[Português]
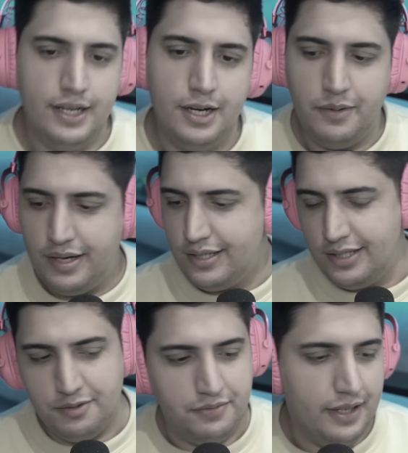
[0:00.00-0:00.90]
Não, aí
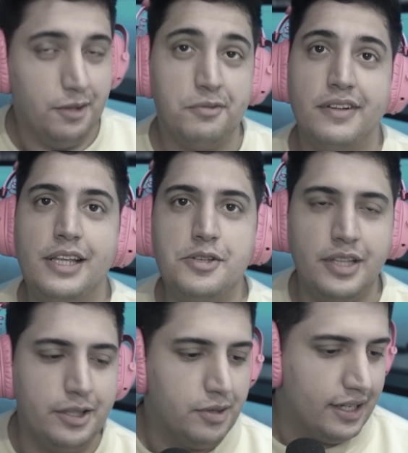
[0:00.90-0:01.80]
não, Flávio, não falei isso
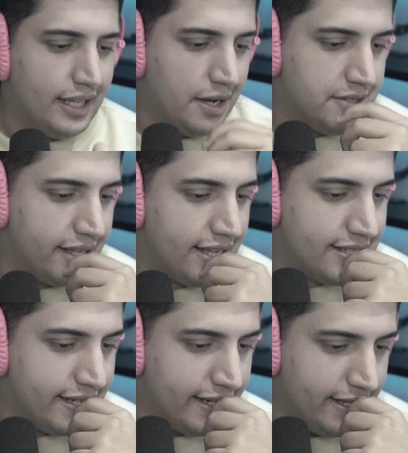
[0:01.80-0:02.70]
ainda no canal, isso aqui é
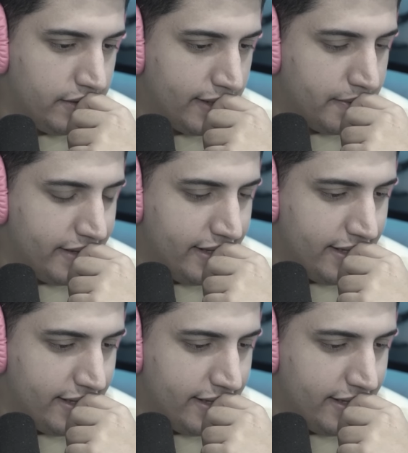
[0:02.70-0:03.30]
segredo, calma aí.